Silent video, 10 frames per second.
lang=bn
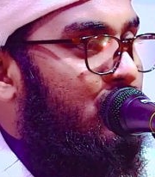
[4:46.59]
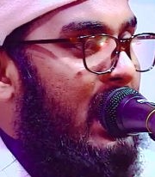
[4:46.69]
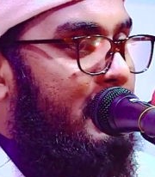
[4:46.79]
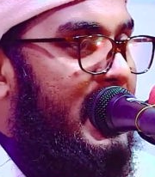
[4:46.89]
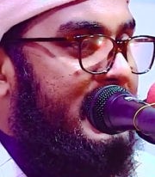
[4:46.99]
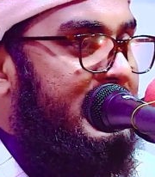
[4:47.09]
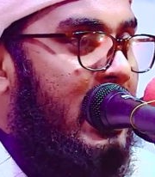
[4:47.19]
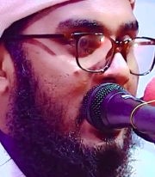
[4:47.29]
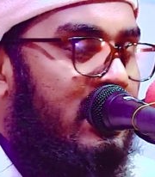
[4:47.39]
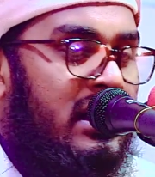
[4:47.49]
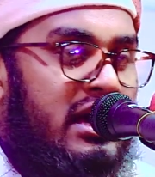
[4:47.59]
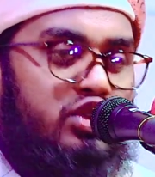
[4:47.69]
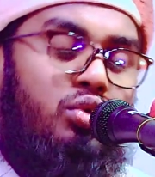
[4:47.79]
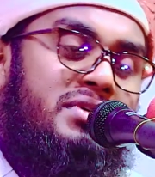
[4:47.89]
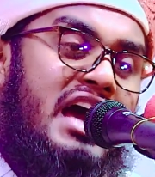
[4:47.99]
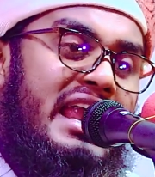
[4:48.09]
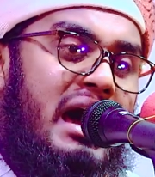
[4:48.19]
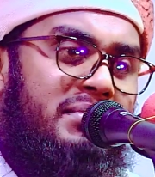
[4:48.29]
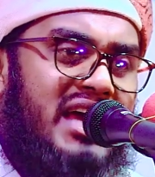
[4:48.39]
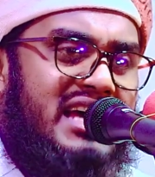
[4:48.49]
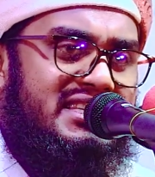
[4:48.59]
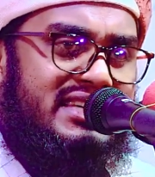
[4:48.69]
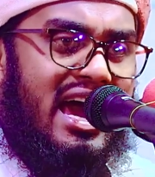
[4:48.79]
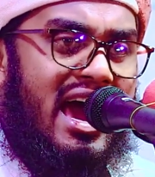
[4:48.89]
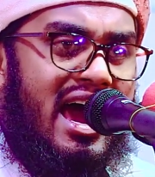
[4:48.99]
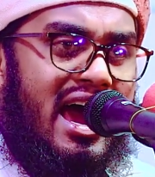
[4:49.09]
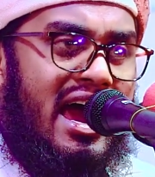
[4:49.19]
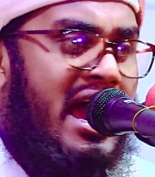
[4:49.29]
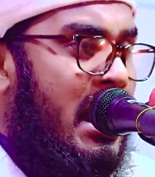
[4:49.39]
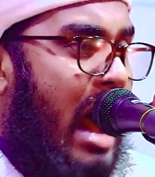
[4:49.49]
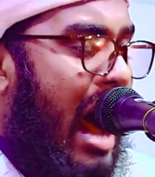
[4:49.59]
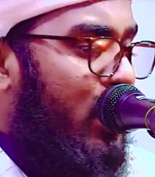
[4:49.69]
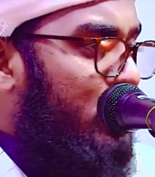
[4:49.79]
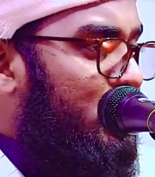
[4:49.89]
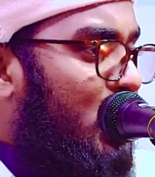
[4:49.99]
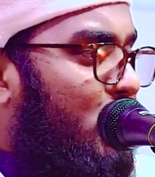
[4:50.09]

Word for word: গুলা মানি না তুমি আর আমি আজকে আনন্দ